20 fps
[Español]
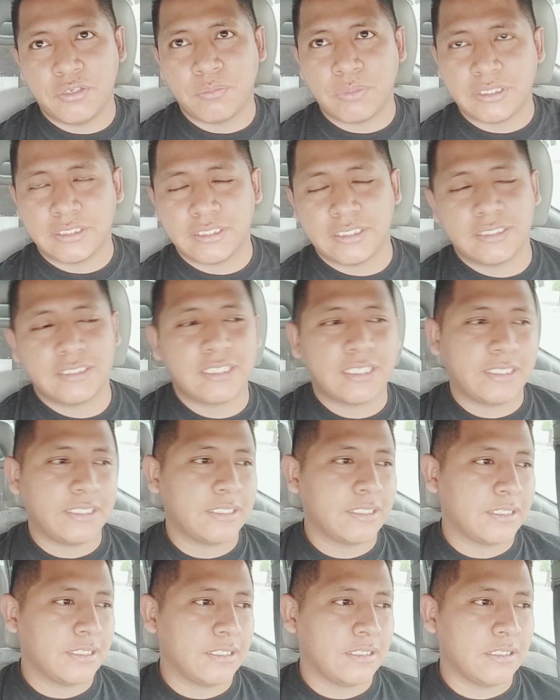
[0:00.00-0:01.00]
idiomas, es
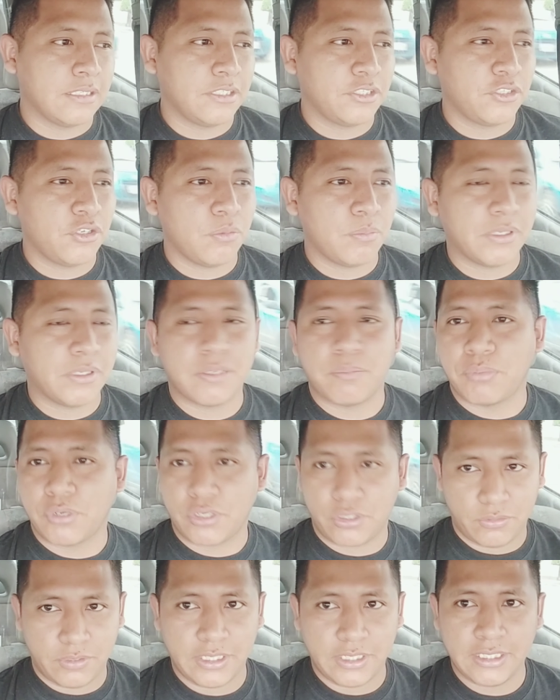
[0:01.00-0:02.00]
el idioma de
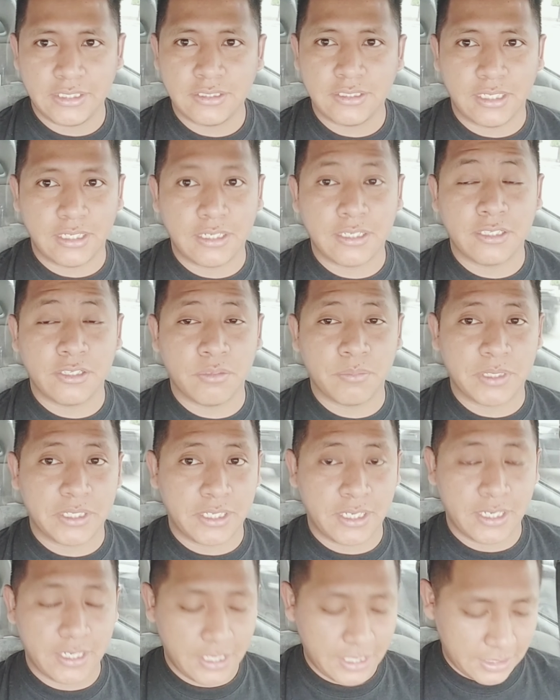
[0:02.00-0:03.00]
portugués y el
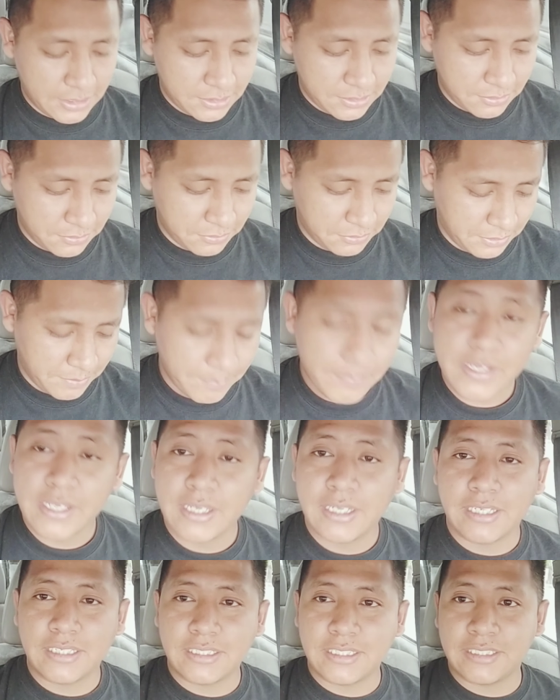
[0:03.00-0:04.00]
idioma de inglés. ¿ya?
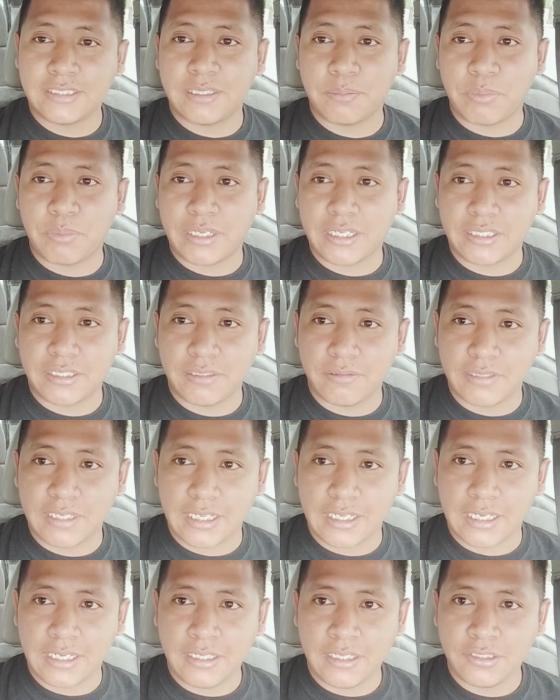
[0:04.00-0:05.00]
Es este aplicativo
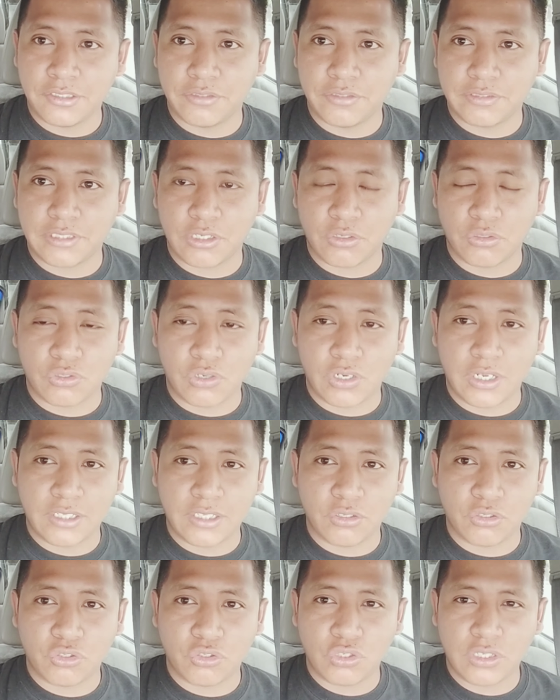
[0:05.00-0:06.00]
de acá, yo estoy
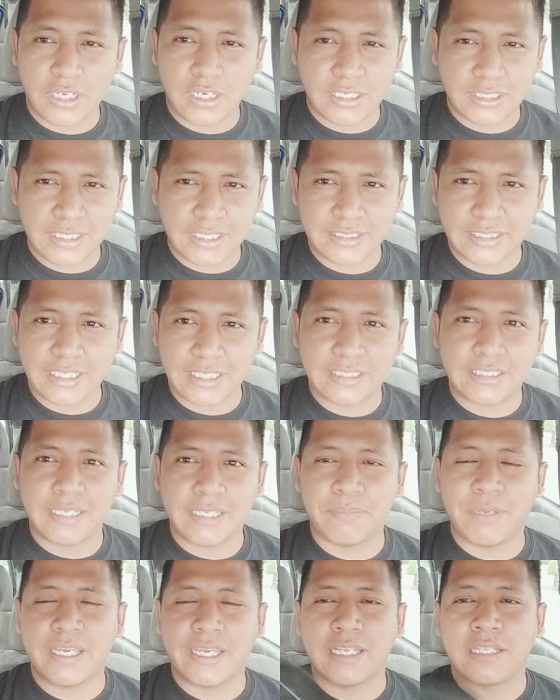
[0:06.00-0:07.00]
controlando todas las caseras
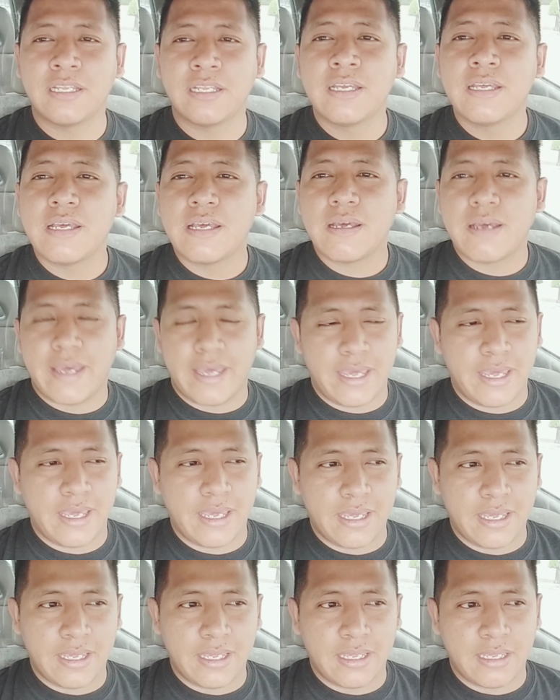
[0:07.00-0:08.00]
que vayan,
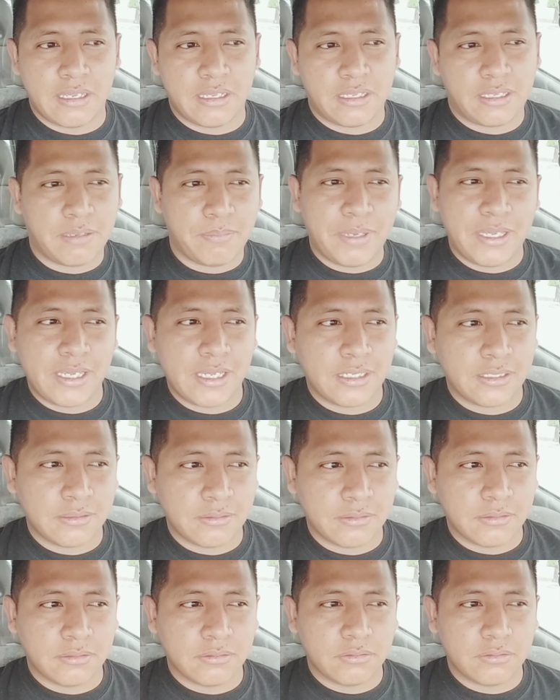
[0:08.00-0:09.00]
eh, que
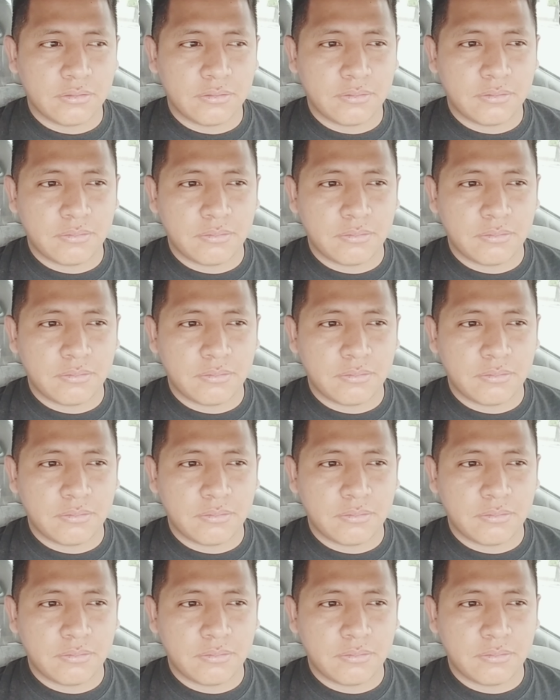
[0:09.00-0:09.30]
vayan